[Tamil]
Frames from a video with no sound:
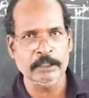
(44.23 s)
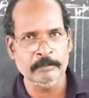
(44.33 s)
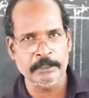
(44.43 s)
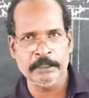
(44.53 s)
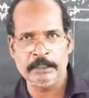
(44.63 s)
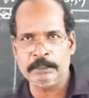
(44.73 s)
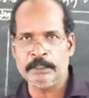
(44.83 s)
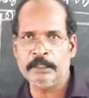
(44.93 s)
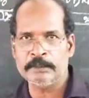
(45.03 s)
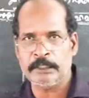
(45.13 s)
தள்ளுபடின்றது
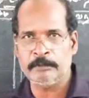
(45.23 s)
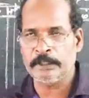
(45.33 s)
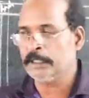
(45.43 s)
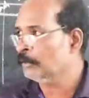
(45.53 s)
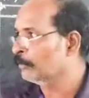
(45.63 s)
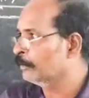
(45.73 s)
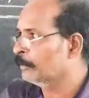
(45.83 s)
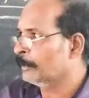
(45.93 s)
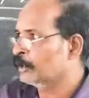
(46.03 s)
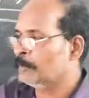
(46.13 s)
ரெண்டு தள்ளுபடி
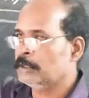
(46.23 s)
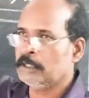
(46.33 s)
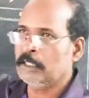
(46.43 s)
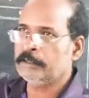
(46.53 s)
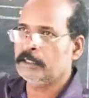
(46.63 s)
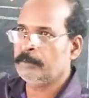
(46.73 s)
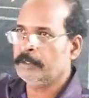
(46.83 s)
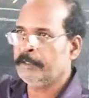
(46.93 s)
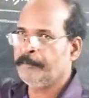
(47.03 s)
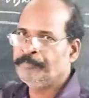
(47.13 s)
ஒன்று பற்று பக்கத்தில் அள்ளி தள்ளுபடி